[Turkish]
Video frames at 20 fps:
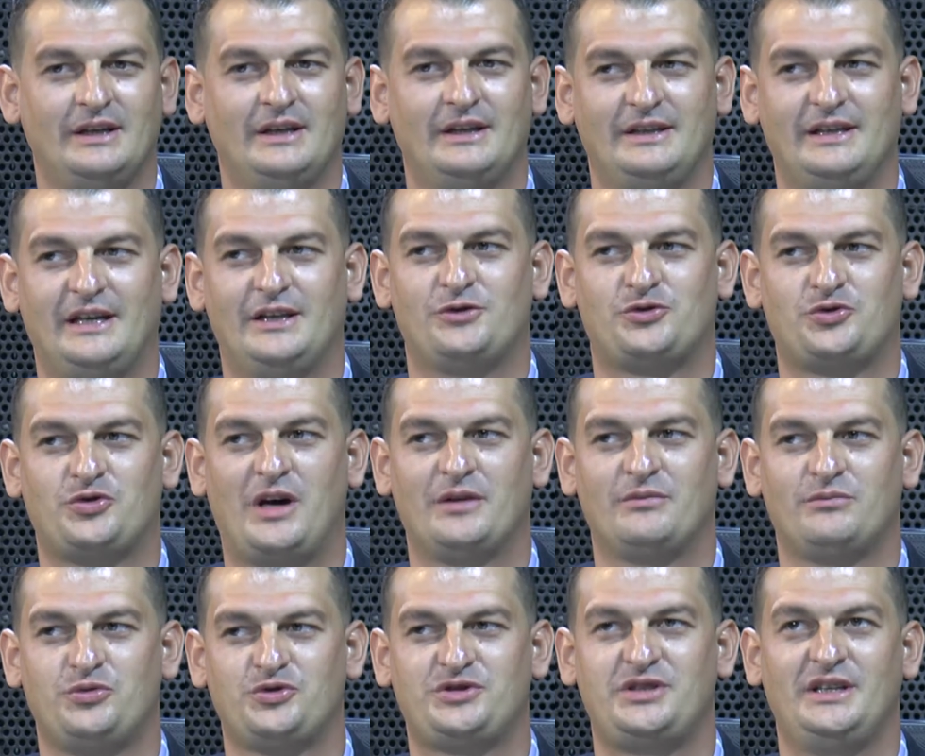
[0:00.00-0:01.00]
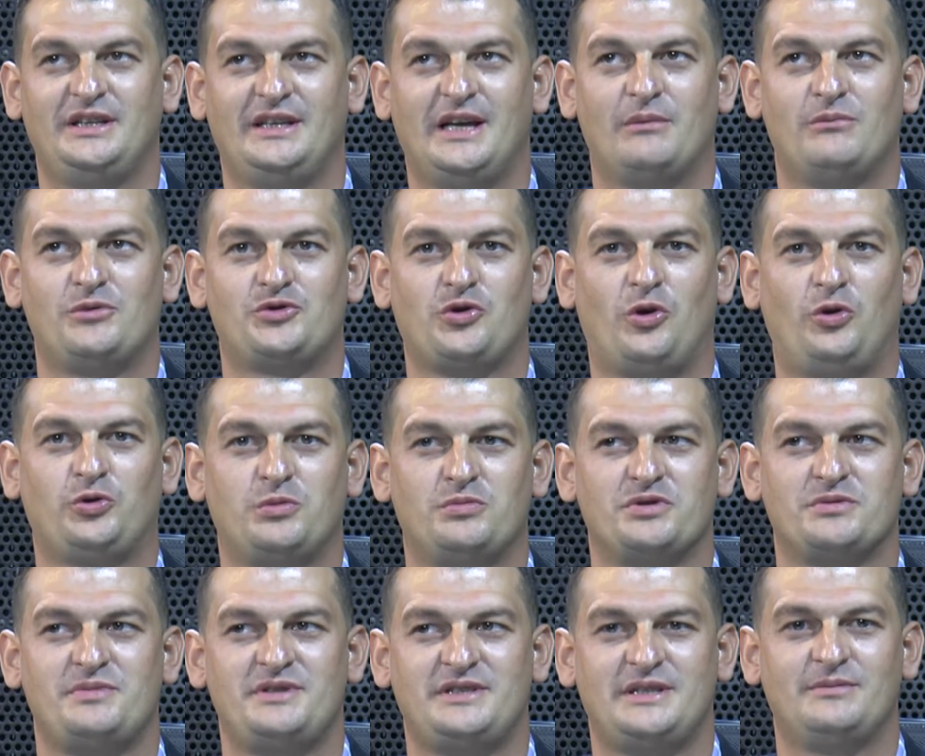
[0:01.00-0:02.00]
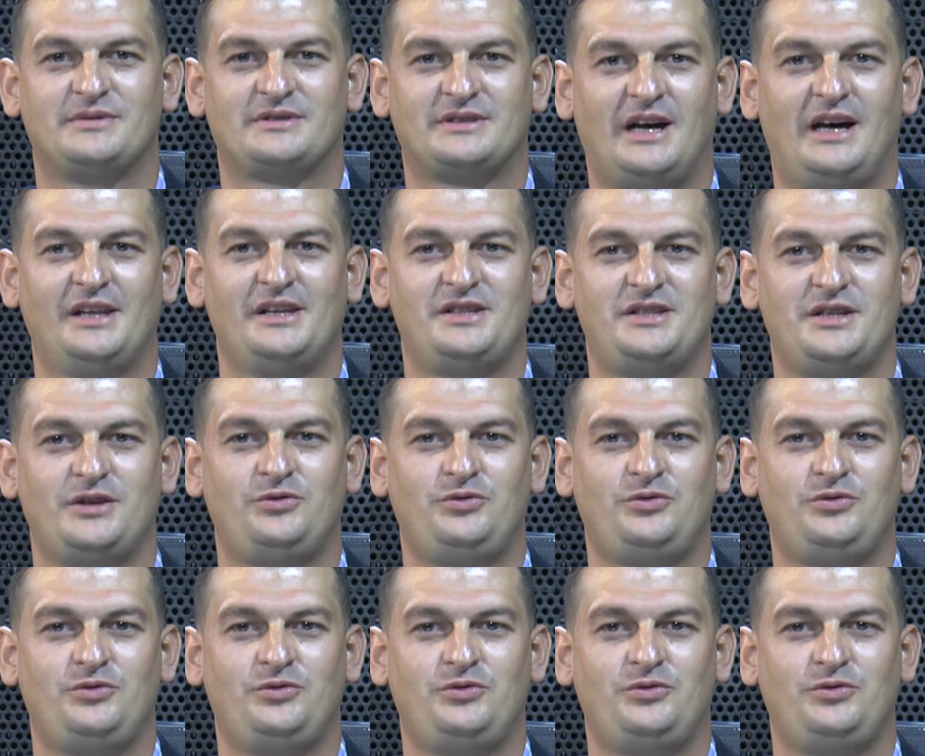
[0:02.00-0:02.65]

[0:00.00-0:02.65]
Yani şu an bu sene yapmış olduğumuz bizim sadece